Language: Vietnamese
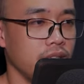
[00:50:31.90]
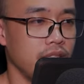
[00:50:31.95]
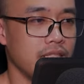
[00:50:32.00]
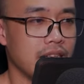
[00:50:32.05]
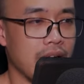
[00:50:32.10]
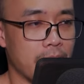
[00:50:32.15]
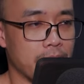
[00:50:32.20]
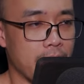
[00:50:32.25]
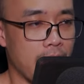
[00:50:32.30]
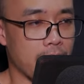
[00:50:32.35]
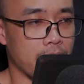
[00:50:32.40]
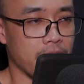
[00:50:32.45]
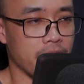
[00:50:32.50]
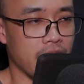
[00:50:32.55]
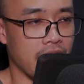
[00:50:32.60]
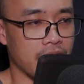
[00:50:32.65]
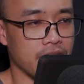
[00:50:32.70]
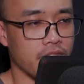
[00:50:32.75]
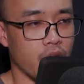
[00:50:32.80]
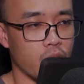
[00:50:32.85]
Đúng lúc
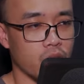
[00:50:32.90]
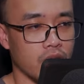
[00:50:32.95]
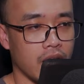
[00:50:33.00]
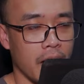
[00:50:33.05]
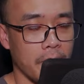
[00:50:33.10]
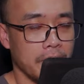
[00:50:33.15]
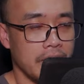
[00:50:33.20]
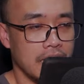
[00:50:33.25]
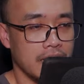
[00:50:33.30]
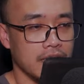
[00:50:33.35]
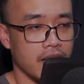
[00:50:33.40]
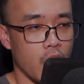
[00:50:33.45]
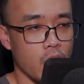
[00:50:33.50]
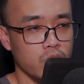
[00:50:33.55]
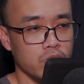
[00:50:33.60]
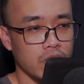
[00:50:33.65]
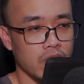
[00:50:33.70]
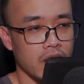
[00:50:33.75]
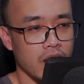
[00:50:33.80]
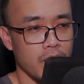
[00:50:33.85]
này, ngón trỏ
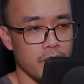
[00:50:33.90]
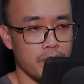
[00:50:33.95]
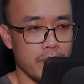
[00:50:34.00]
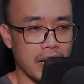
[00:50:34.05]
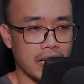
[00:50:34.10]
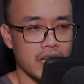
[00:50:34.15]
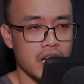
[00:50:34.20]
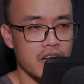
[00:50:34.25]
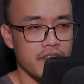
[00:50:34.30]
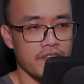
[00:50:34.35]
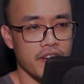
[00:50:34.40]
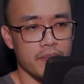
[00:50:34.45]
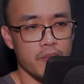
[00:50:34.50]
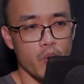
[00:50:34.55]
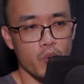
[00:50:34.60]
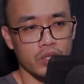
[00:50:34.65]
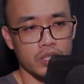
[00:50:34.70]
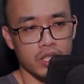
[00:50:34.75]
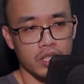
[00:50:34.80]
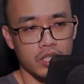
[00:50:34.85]
của ngón tay trắng như ngọc
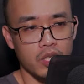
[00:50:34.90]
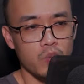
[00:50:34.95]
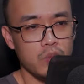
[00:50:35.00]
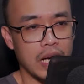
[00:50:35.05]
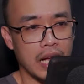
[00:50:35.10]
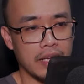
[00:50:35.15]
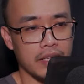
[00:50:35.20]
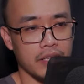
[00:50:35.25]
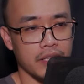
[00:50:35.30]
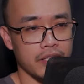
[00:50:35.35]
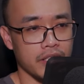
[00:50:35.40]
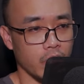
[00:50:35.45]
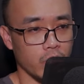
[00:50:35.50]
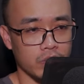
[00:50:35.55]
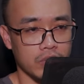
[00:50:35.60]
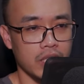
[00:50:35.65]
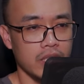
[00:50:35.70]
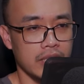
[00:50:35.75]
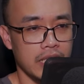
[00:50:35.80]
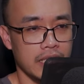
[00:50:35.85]
kia ấn xuống,
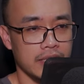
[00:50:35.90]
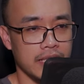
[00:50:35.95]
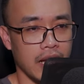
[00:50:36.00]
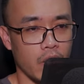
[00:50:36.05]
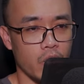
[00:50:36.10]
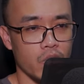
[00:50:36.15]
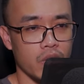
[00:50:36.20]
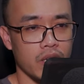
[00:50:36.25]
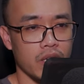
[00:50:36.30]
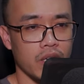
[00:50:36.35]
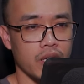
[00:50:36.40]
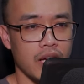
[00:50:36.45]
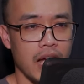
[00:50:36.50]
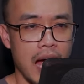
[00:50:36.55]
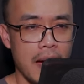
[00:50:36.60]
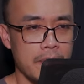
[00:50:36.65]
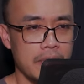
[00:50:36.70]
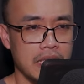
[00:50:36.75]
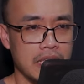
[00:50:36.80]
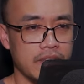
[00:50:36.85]
đụng vào Quan Ảnh Thuẫn
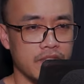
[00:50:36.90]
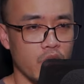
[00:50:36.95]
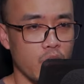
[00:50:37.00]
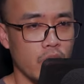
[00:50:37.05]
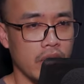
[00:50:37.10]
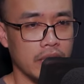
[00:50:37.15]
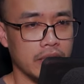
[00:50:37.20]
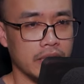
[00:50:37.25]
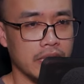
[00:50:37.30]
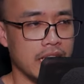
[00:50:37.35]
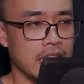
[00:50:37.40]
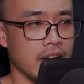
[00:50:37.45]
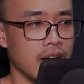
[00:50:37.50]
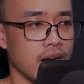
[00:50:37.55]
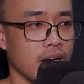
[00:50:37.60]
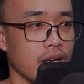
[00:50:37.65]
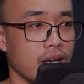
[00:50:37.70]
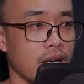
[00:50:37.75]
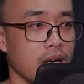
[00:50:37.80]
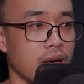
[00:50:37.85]
bên ngoài thân thể Vương
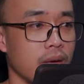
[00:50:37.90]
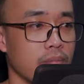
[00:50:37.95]
Lâm.